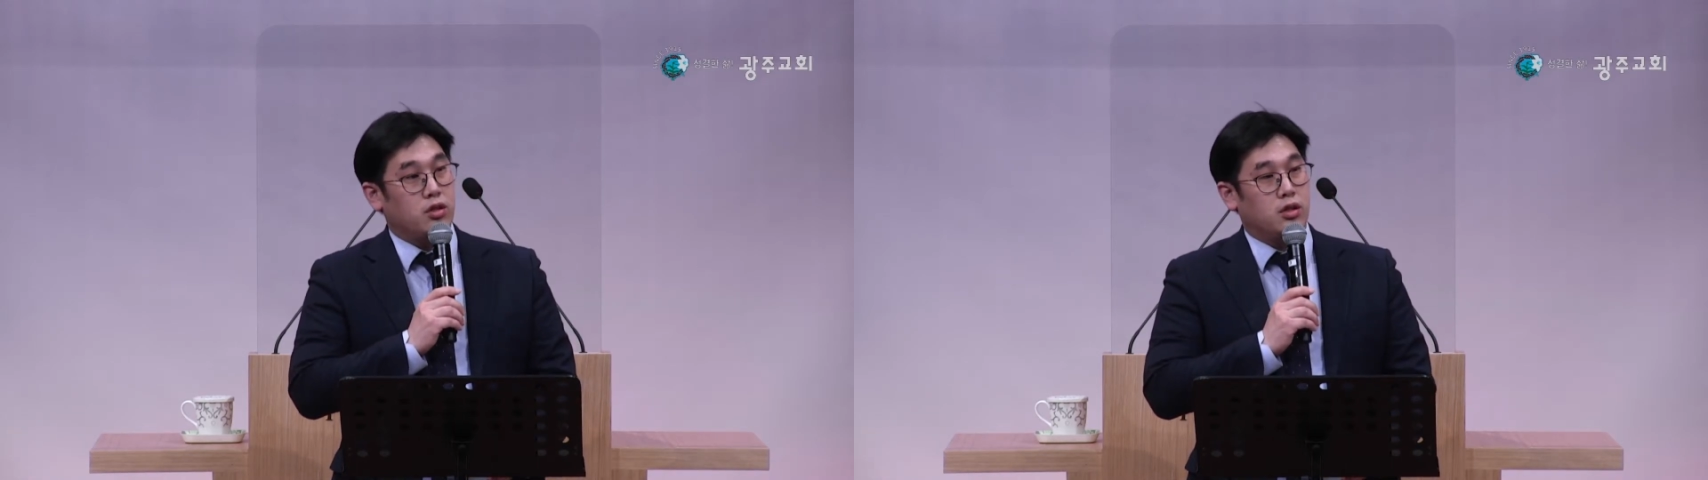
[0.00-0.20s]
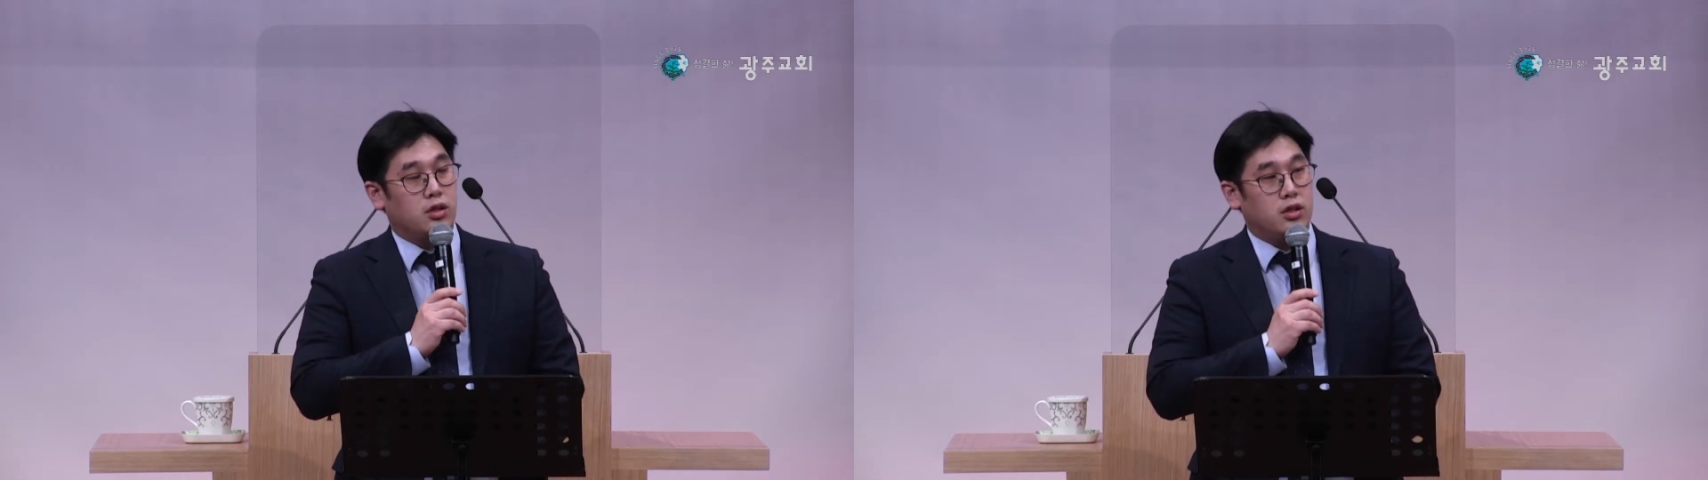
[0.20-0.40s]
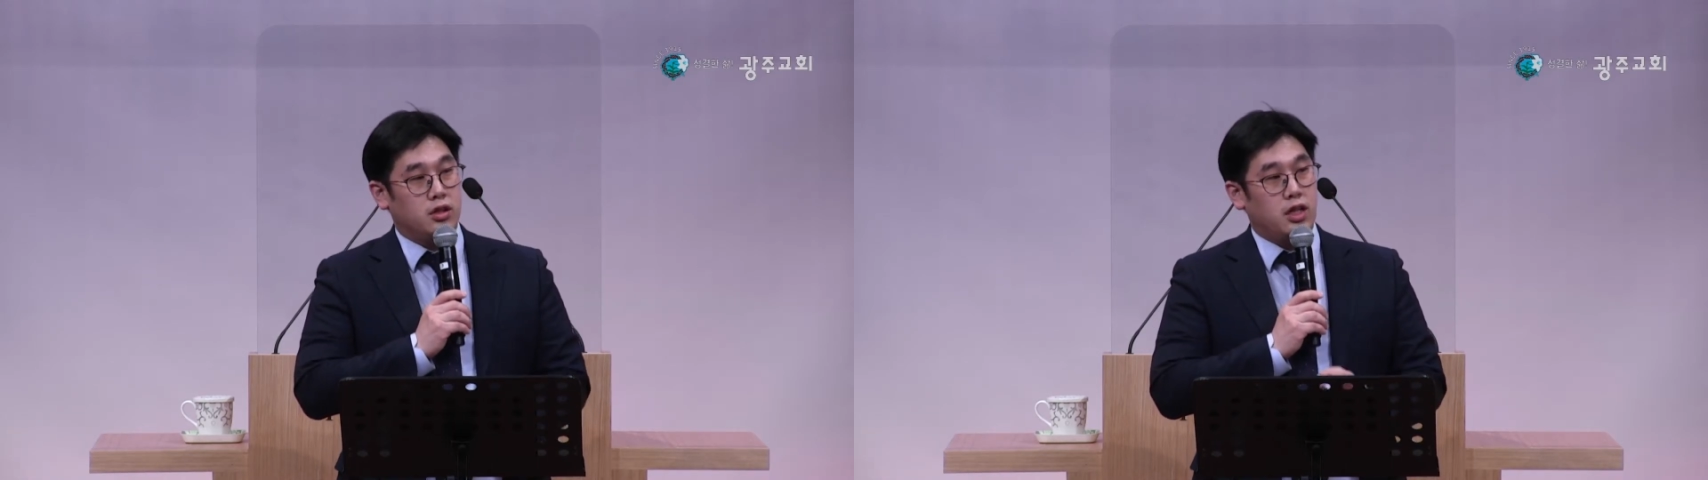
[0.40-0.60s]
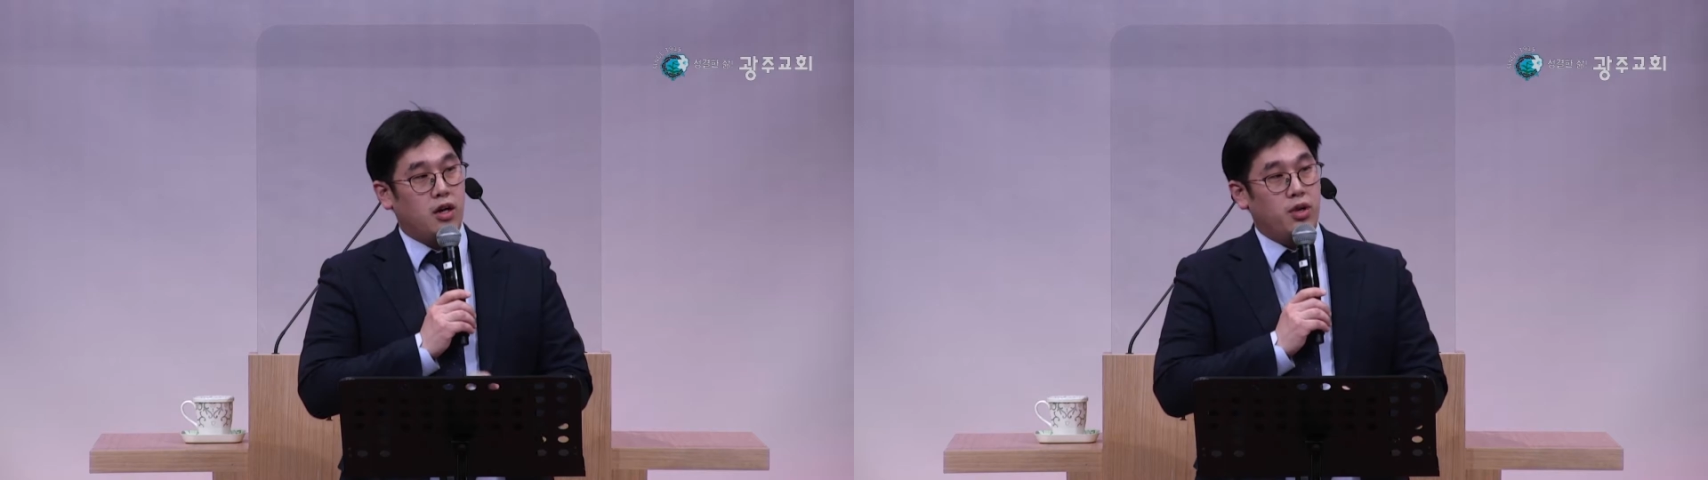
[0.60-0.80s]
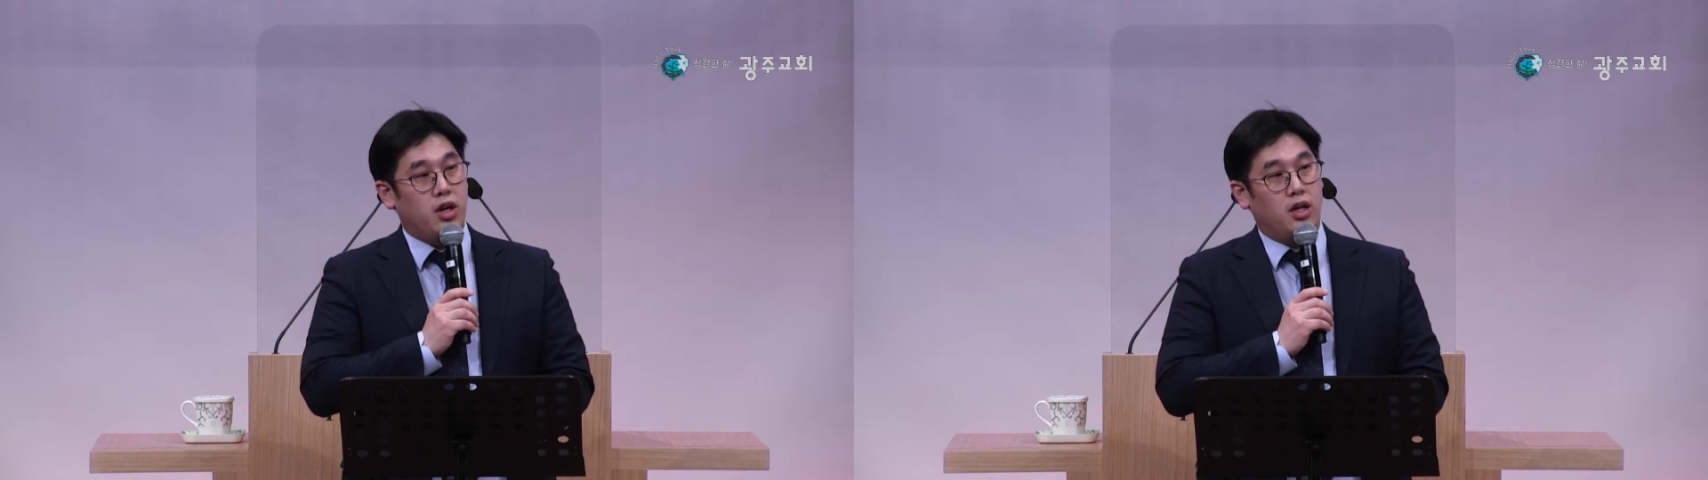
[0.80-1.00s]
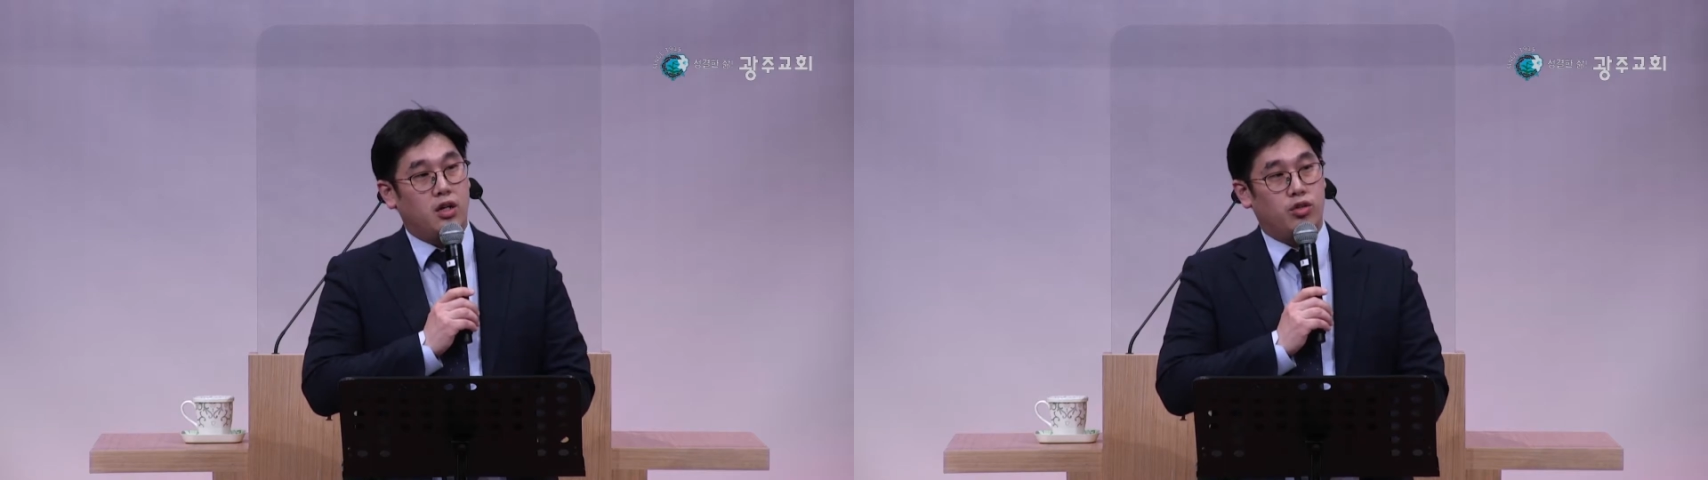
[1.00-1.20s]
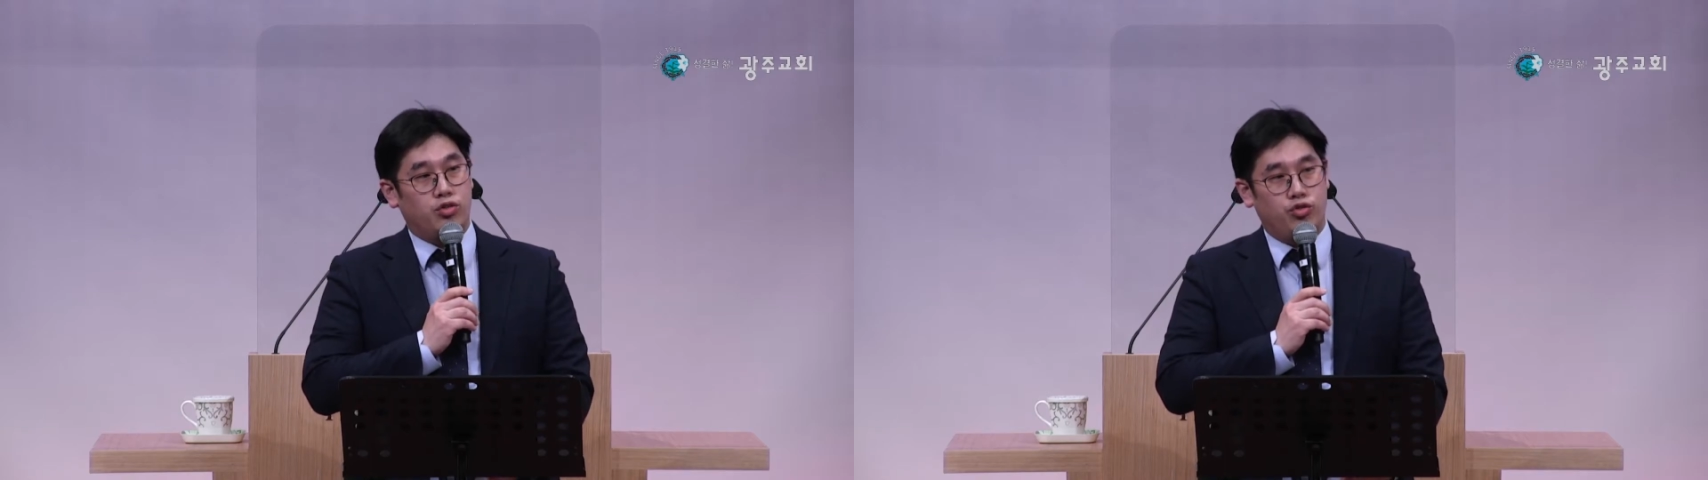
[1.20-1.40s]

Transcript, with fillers: 그 사회 안에서